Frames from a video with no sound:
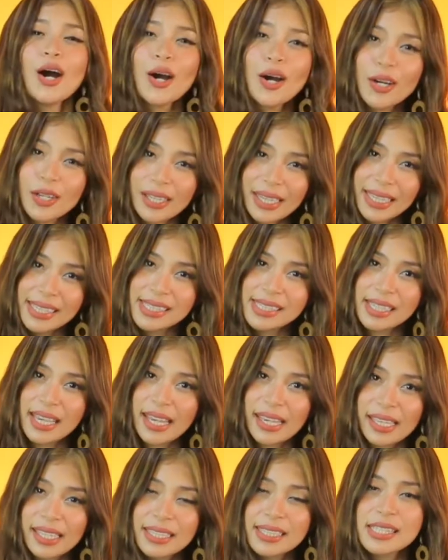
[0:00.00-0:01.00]
Okay,
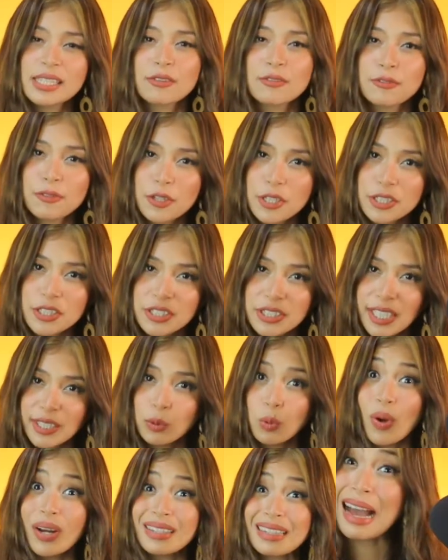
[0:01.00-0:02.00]
second, sa first date,
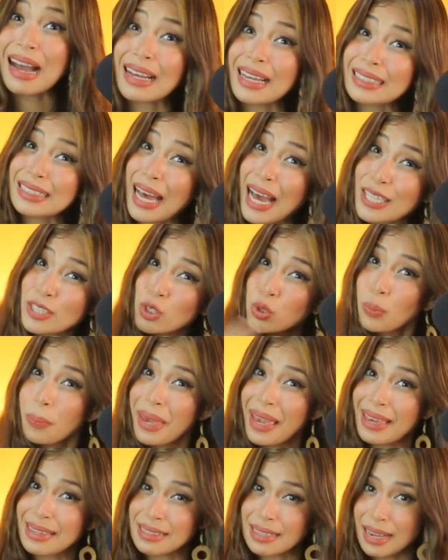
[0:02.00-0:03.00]
huwag ka agad
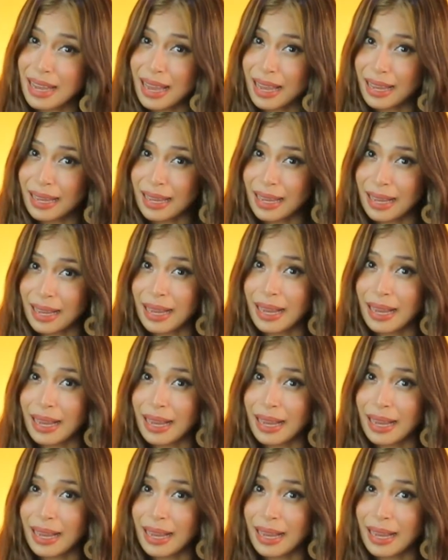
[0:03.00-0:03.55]
asumera,